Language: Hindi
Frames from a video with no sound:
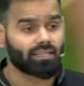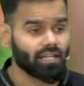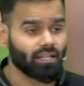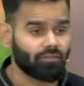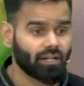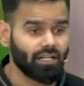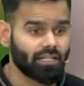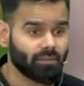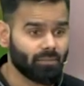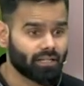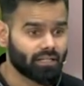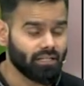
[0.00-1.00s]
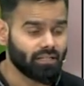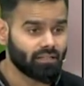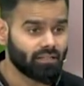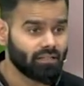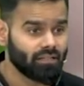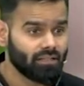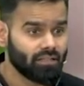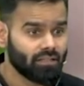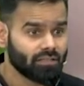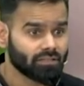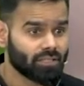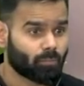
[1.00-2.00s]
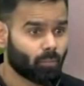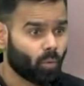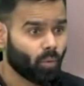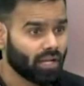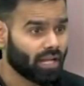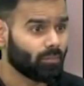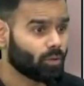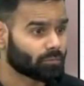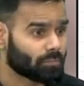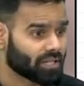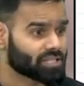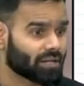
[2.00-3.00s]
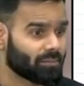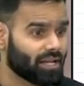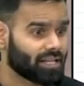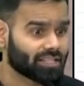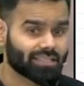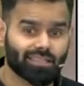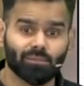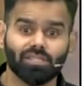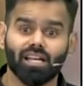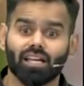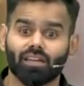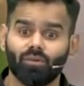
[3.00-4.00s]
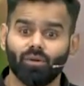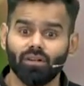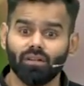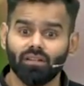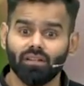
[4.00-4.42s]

कहते हैं ना फिर अल्टीमेटली जब कोयला बहुत प्रेशर में आता है तभी जाके वो